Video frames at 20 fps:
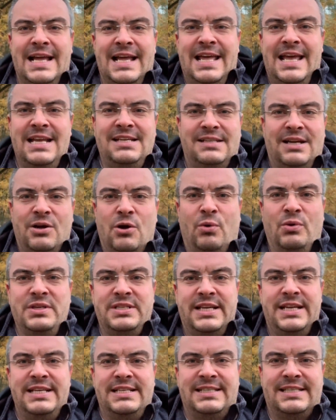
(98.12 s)
Hintergrund
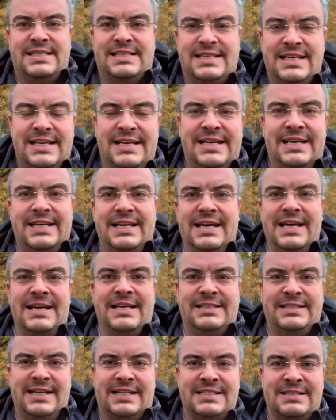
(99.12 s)
ist, äh,
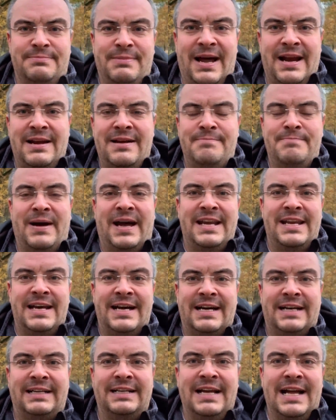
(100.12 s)
dass man bei
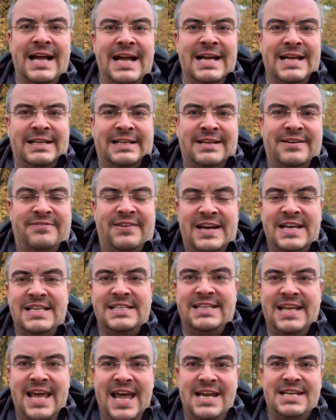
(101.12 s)
der
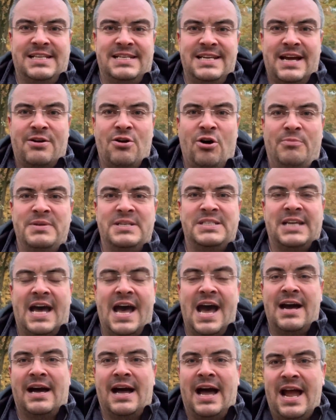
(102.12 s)
Qualität der
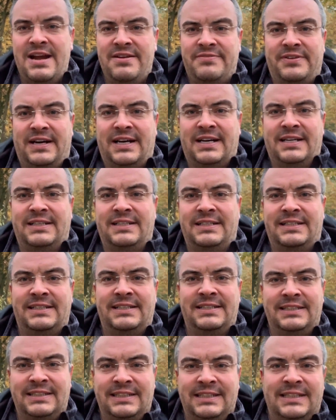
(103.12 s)
Kommentare einfach äh,
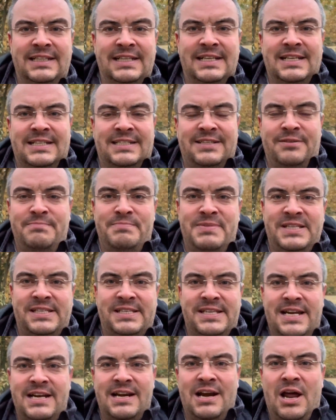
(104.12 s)
so ein
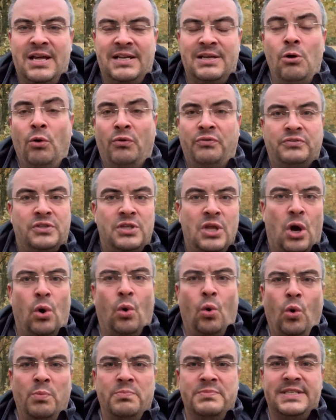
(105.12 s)
bisschen Luft nach
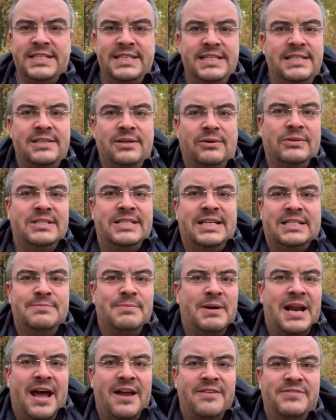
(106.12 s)
oben sieht und dass
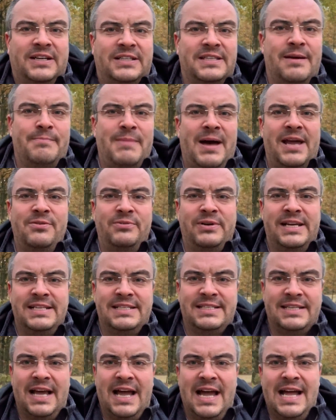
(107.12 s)
man einfach der Meinung
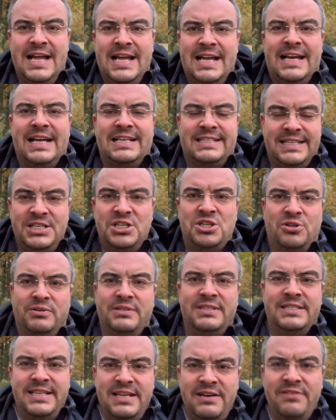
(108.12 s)
ist, es ist
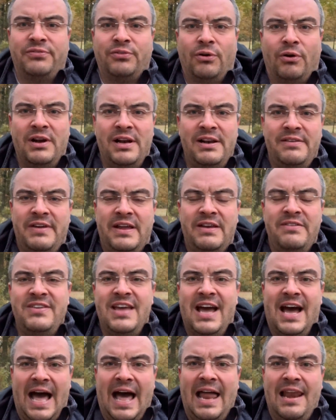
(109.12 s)
schon sinnvoll, wenn
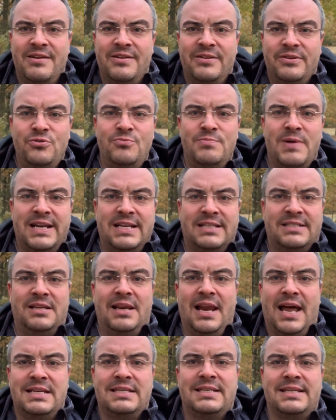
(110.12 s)
wir alle über das
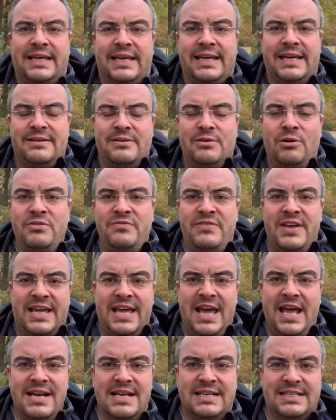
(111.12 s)
Gleiche reden. Und wir
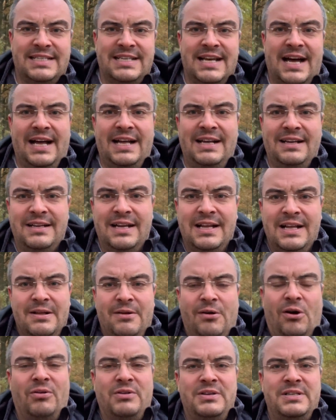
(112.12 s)
kennen das ja
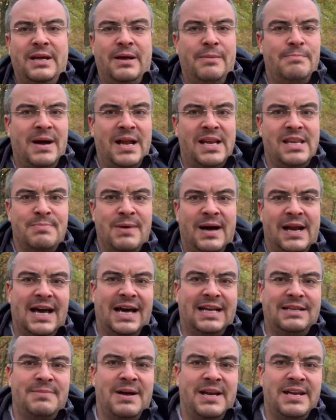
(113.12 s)
und manchmal
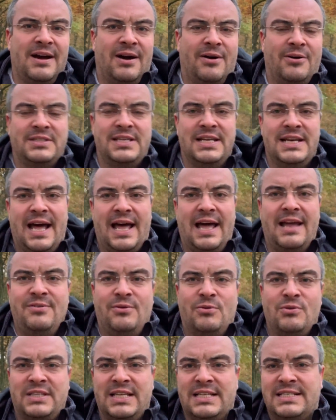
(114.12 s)
hat man ja auch den
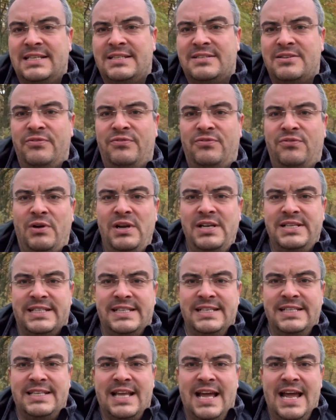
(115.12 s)
Eindruck, dass das gewollt
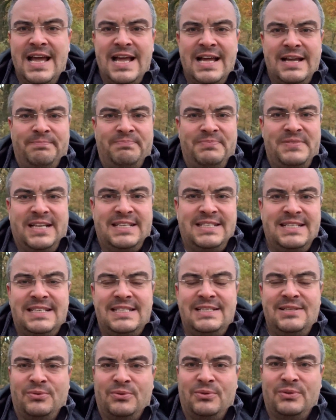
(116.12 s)
ist, dass
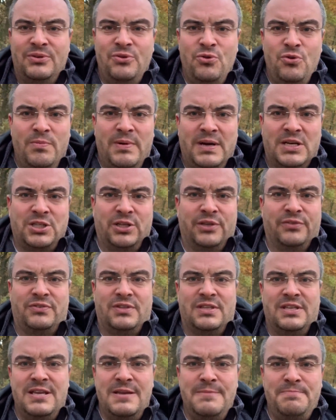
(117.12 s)
es so
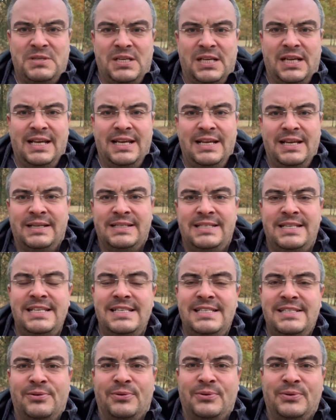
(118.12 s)
Überschriften gibt, die
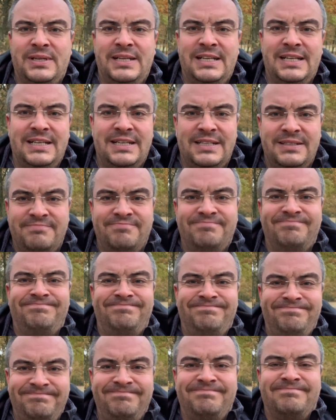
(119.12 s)
so... Äh,
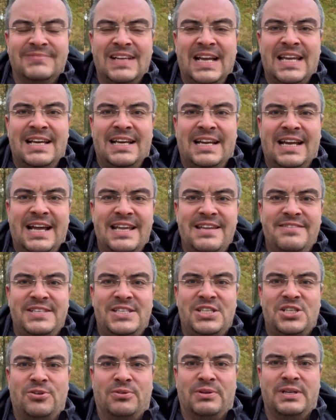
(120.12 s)
na, ihr
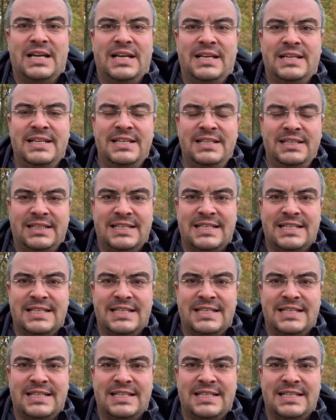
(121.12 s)
wisst schon, ne?